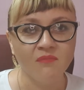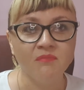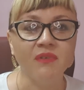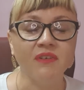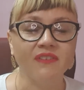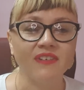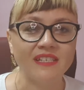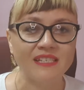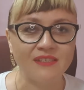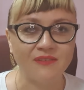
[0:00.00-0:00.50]

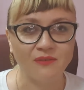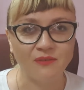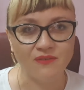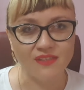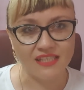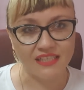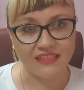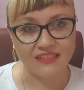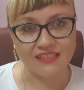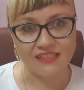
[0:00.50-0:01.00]
Приветствую
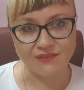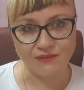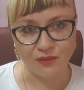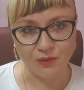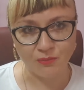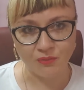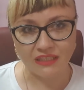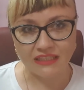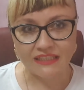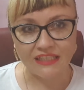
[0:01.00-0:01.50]
всех на
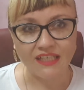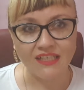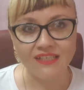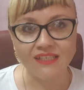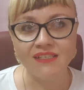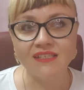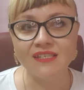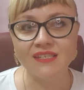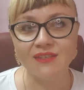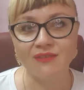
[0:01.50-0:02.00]
своем
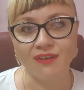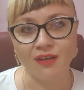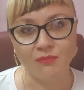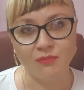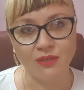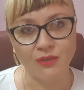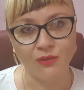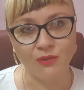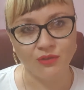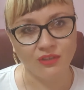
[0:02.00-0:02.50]
канале. С
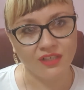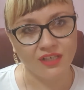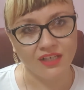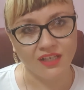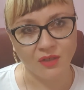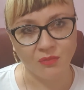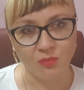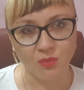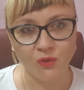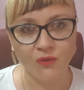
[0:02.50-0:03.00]
вами Ольга
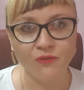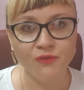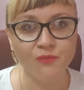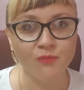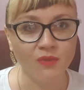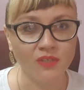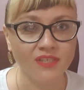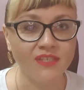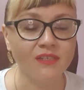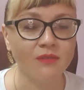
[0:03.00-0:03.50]
Карпович,
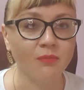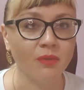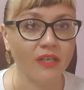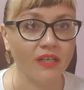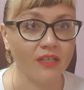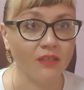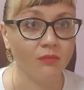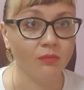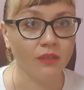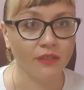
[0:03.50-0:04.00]

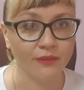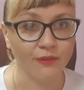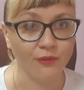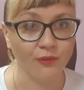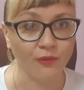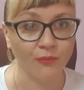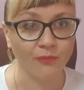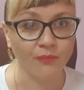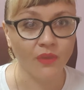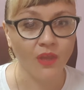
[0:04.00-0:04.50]

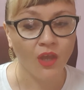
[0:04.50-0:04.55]
бизнес-проект-партнер.